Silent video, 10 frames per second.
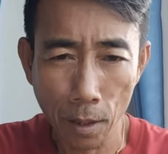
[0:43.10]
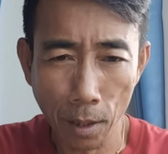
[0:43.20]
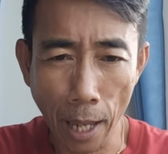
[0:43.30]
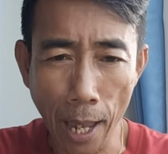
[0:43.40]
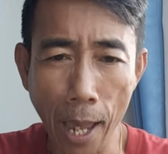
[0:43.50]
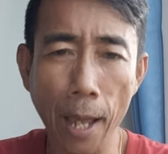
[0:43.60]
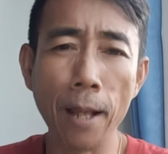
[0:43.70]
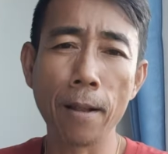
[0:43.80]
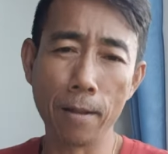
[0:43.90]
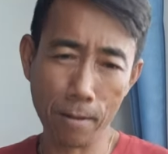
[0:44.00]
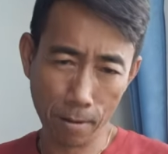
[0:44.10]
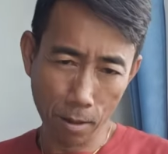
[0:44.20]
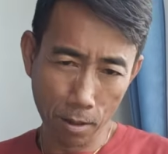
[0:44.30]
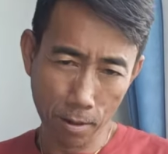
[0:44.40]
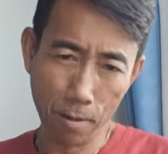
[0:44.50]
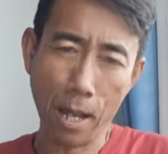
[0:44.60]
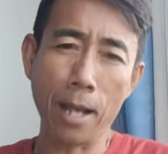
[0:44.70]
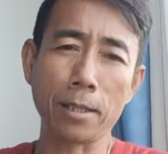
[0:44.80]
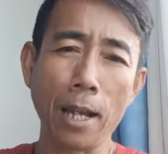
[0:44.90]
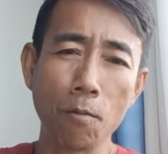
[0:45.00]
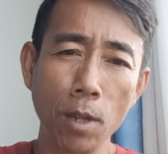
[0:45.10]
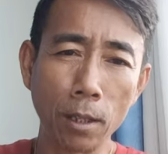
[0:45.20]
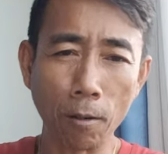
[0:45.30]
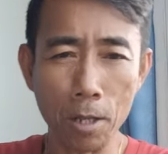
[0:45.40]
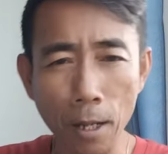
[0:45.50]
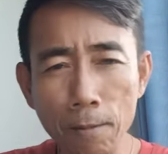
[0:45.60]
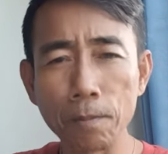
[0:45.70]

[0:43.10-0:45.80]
แต่อาจารย์วิทย์ก็ยัง